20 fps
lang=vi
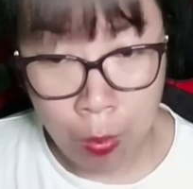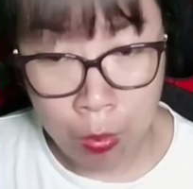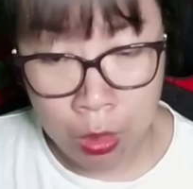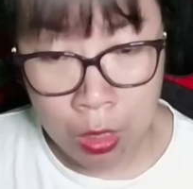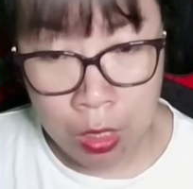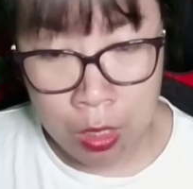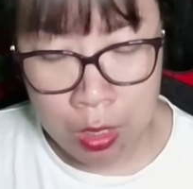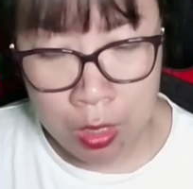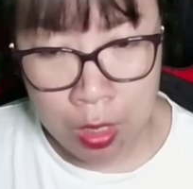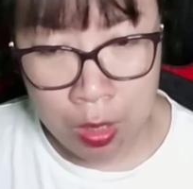
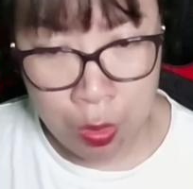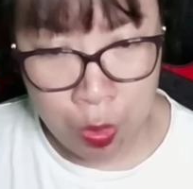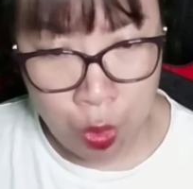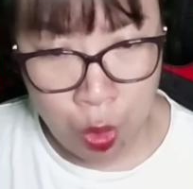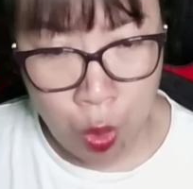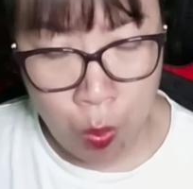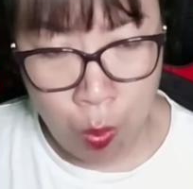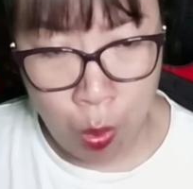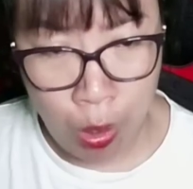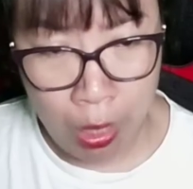tử sừng
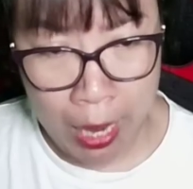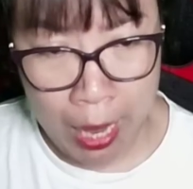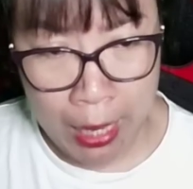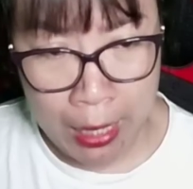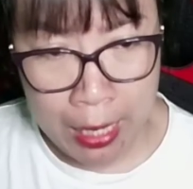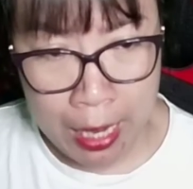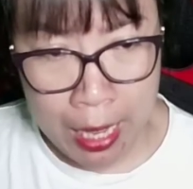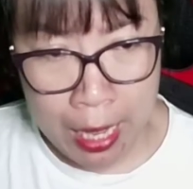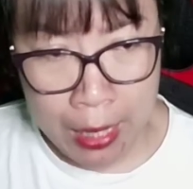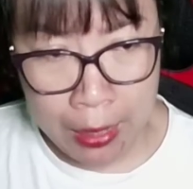sốt một lát,
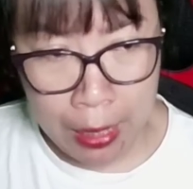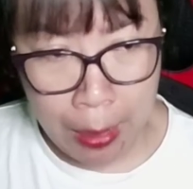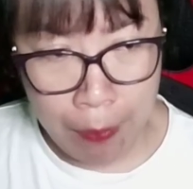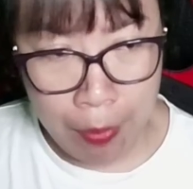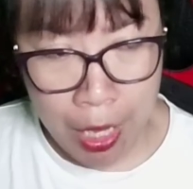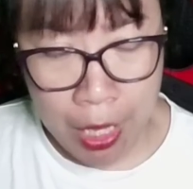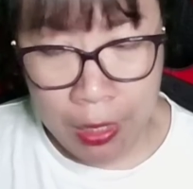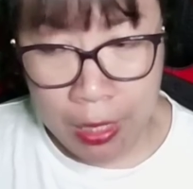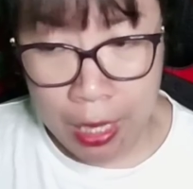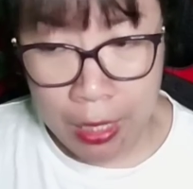cảm
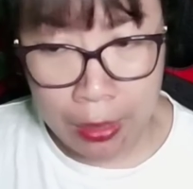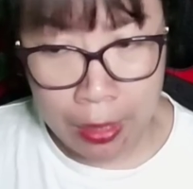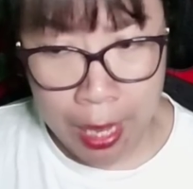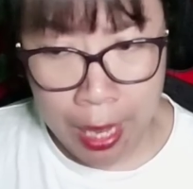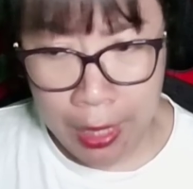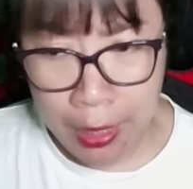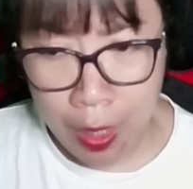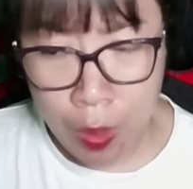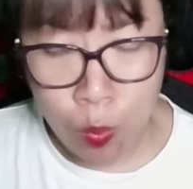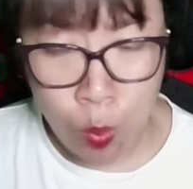thấy tình
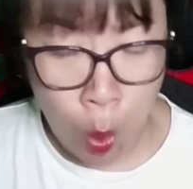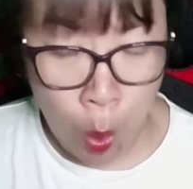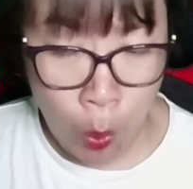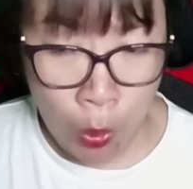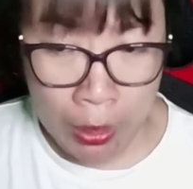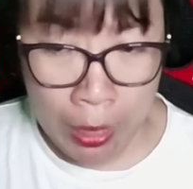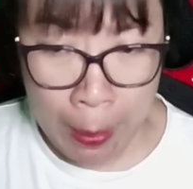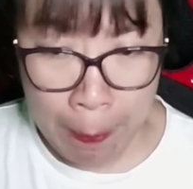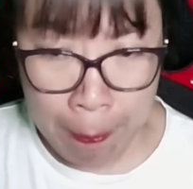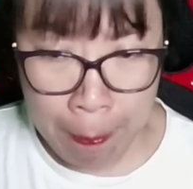thế không ổn
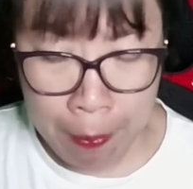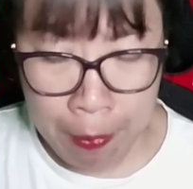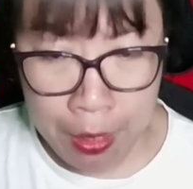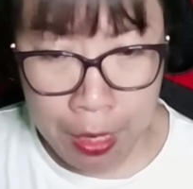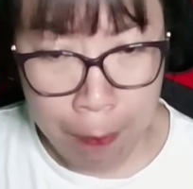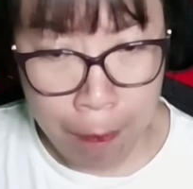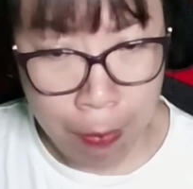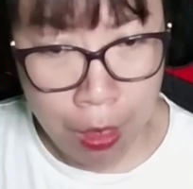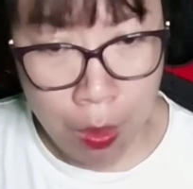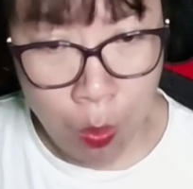lắm,
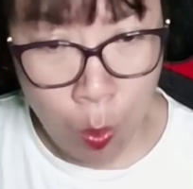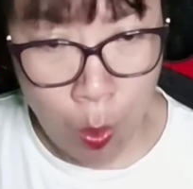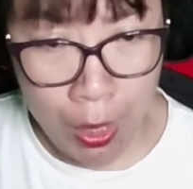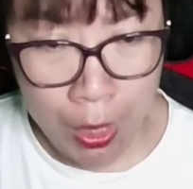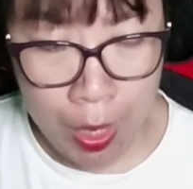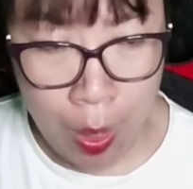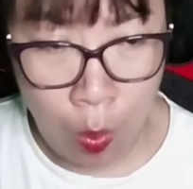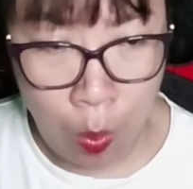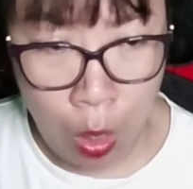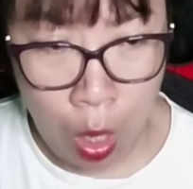lập tức
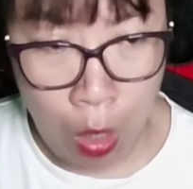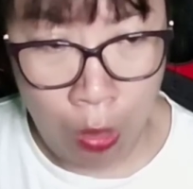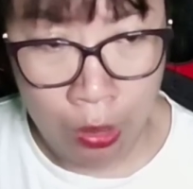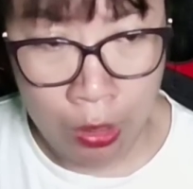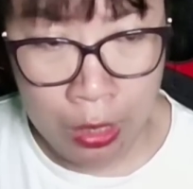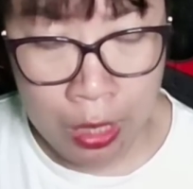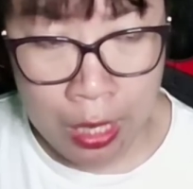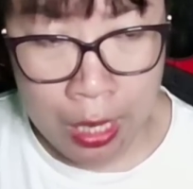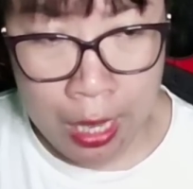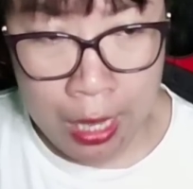quay đầu
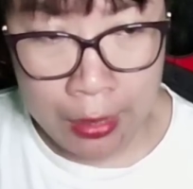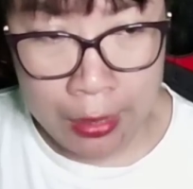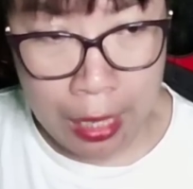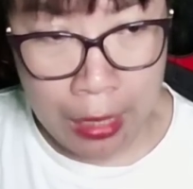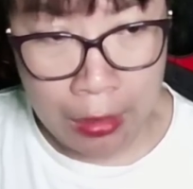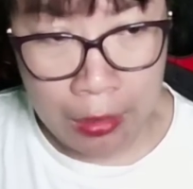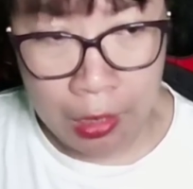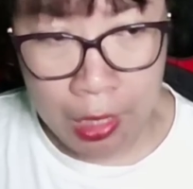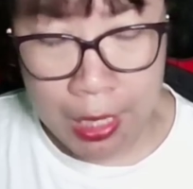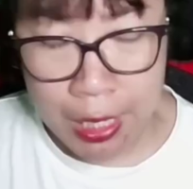nói.
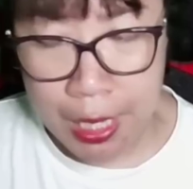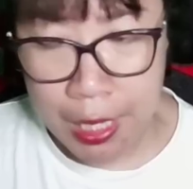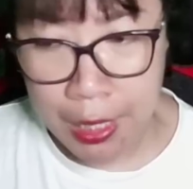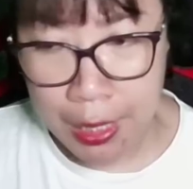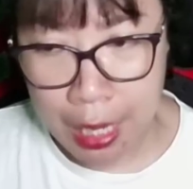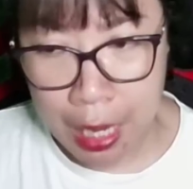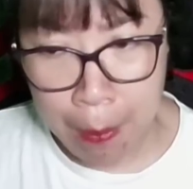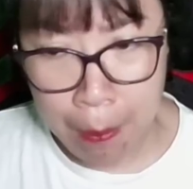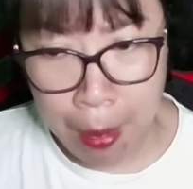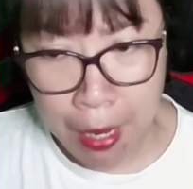Các người,
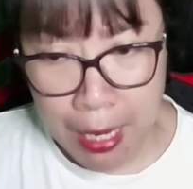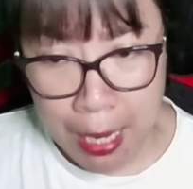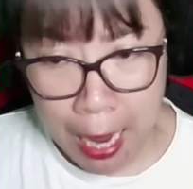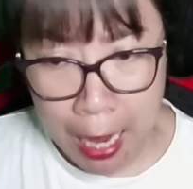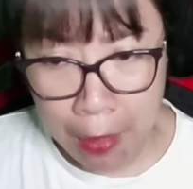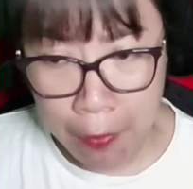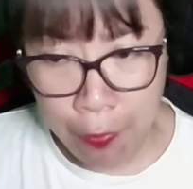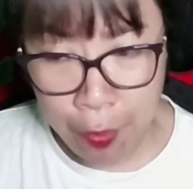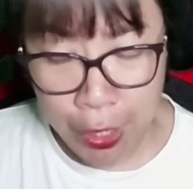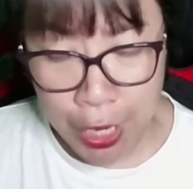đi bắt
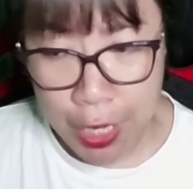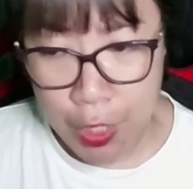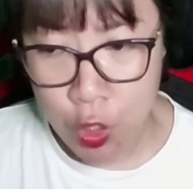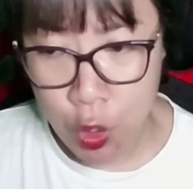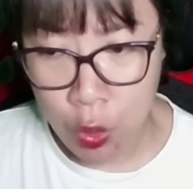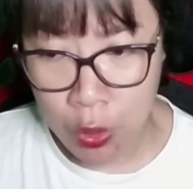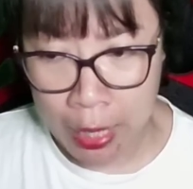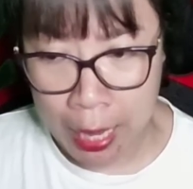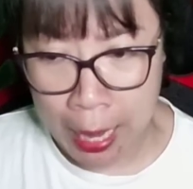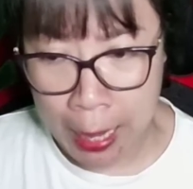hắn về đây
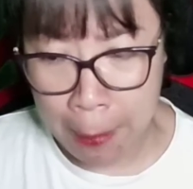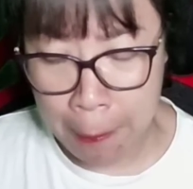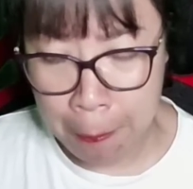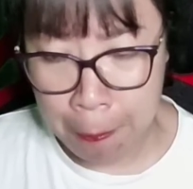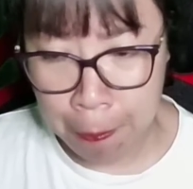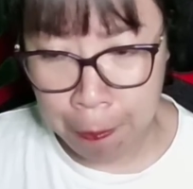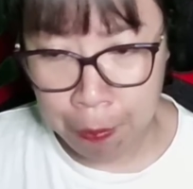cho ta.